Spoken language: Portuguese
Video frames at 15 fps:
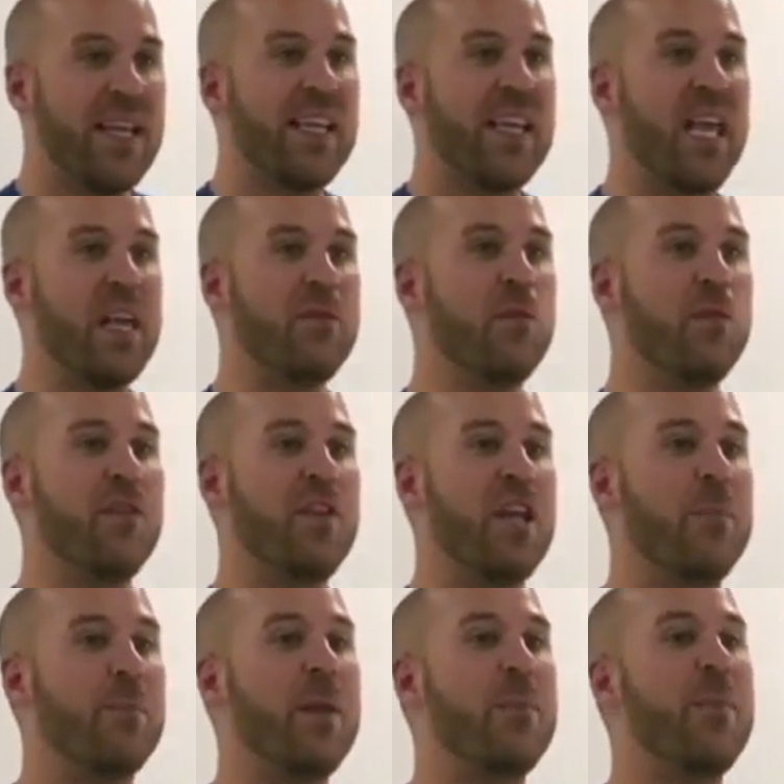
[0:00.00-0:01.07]
que
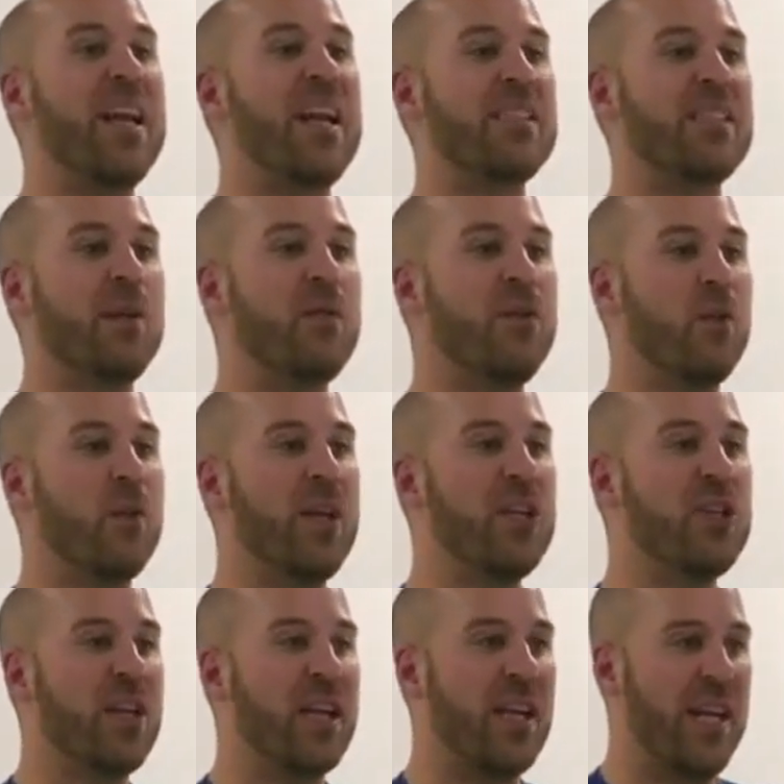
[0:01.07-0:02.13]
envolvia preparação
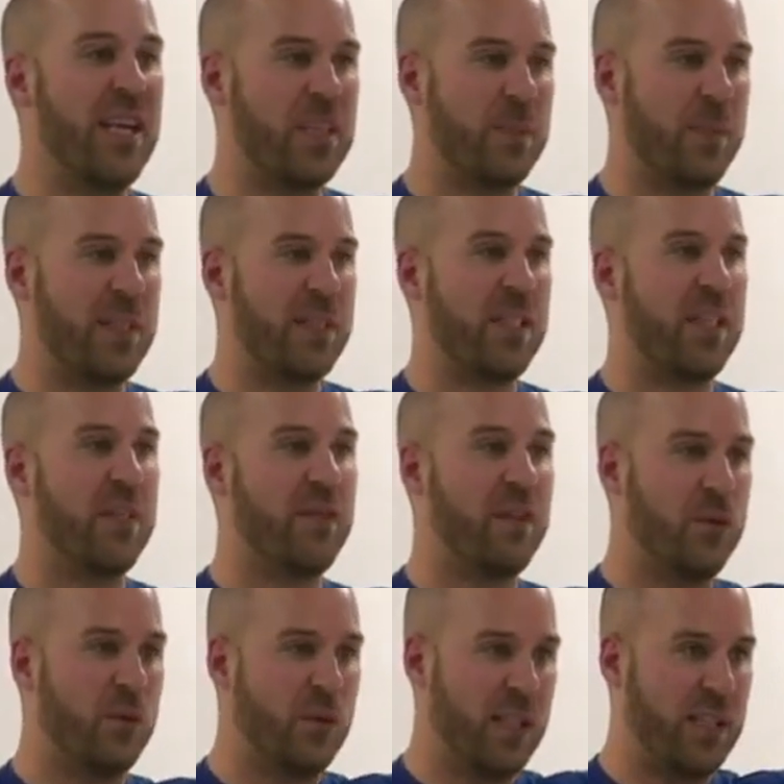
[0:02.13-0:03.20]
fluídica
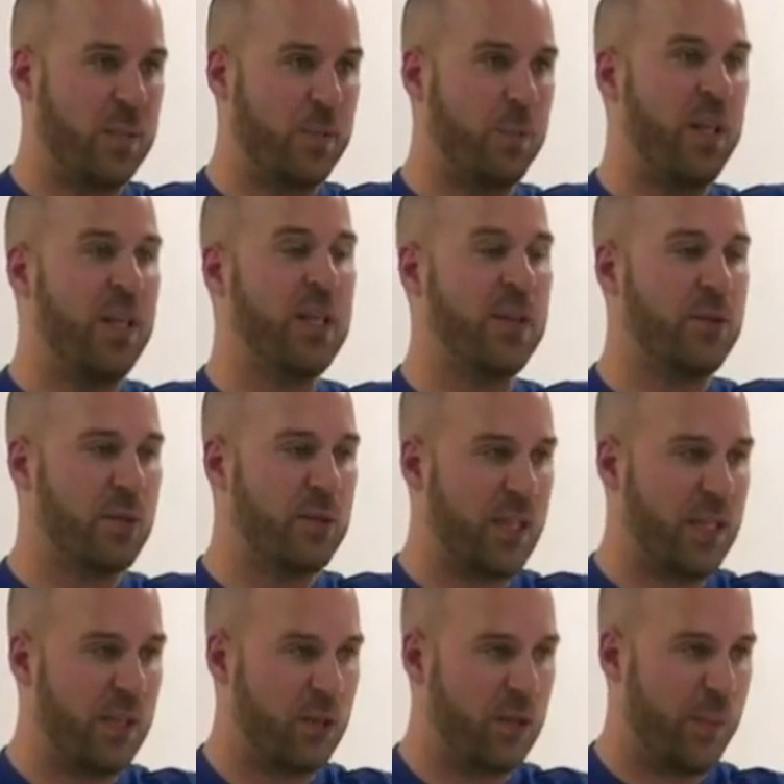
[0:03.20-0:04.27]
específica dos espíritos
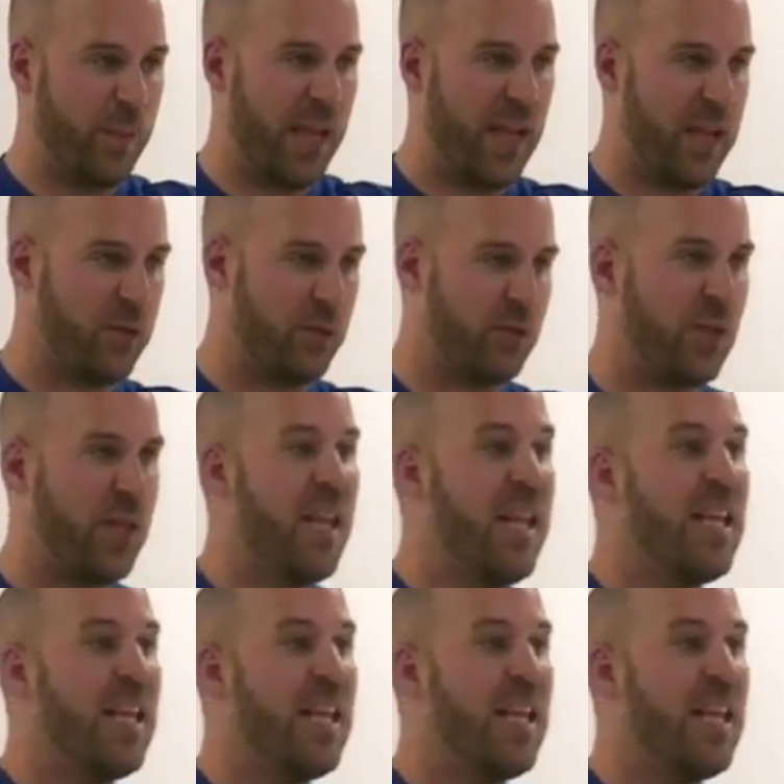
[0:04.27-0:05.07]
e dos médiuns,